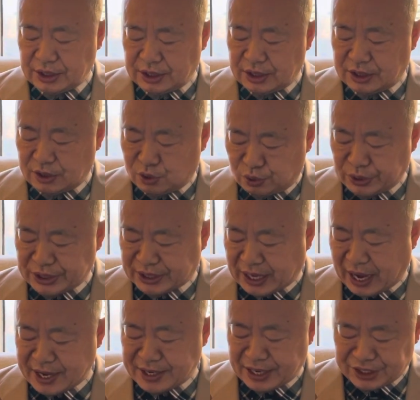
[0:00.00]
呃，会
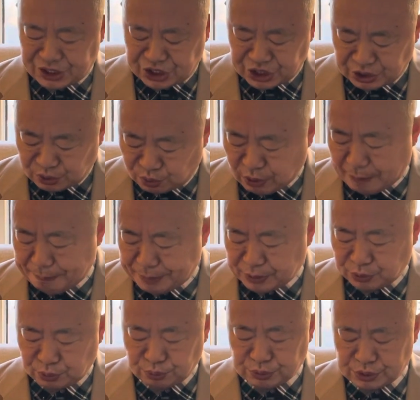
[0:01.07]
感染新冠
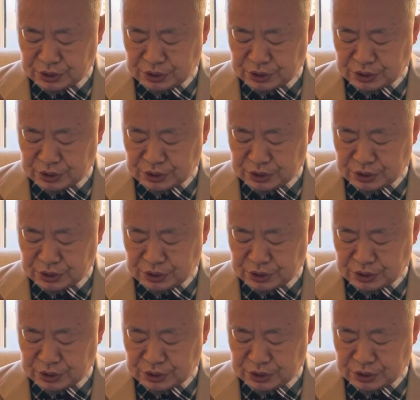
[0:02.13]
病毒。